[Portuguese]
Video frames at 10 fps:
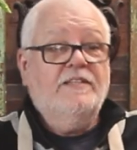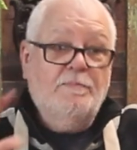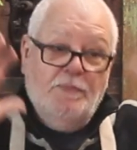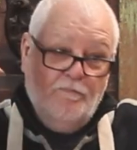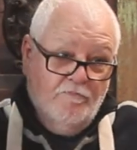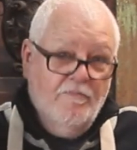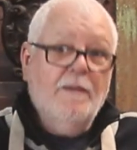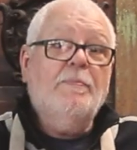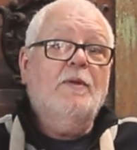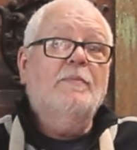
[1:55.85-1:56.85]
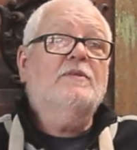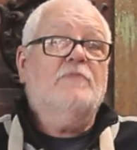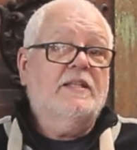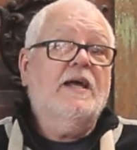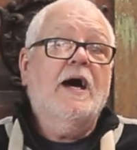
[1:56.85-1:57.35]
Vai ter mas pelo menos
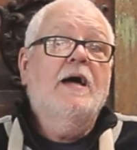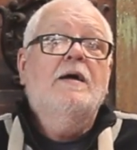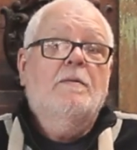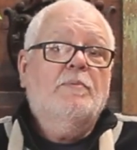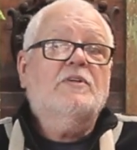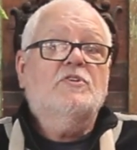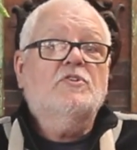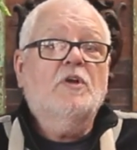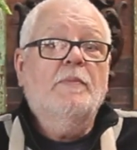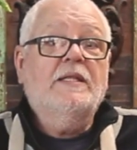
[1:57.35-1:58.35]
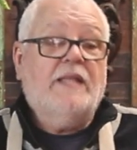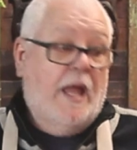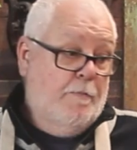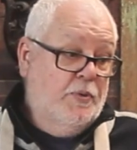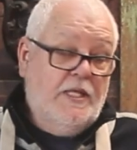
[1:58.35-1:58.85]
vai dar para a gente ter uma
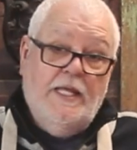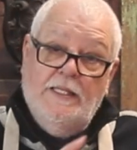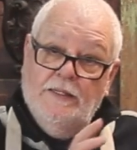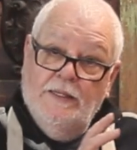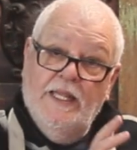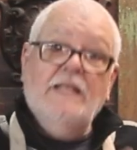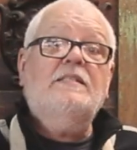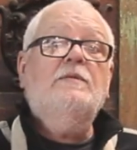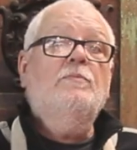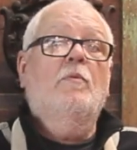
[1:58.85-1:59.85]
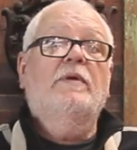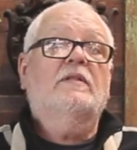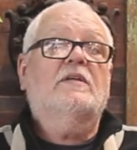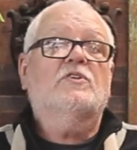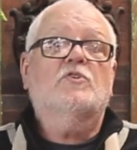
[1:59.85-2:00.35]
ideia, porque nesse
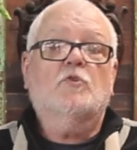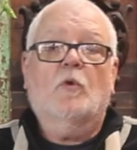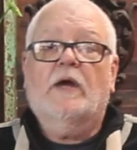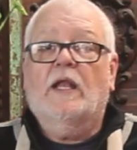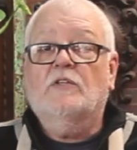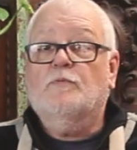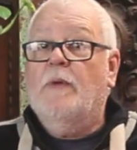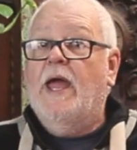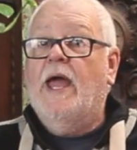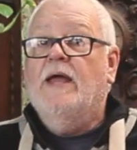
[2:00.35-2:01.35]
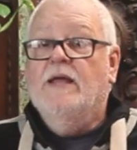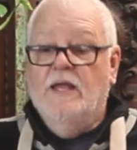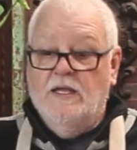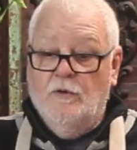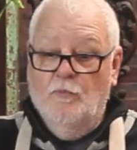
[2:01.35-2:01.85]
momento que a gente colocar ela de pé,
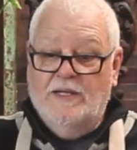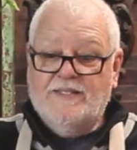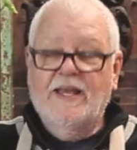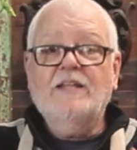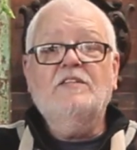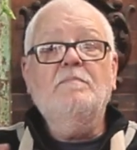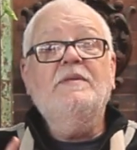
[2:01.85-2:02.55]
uma série de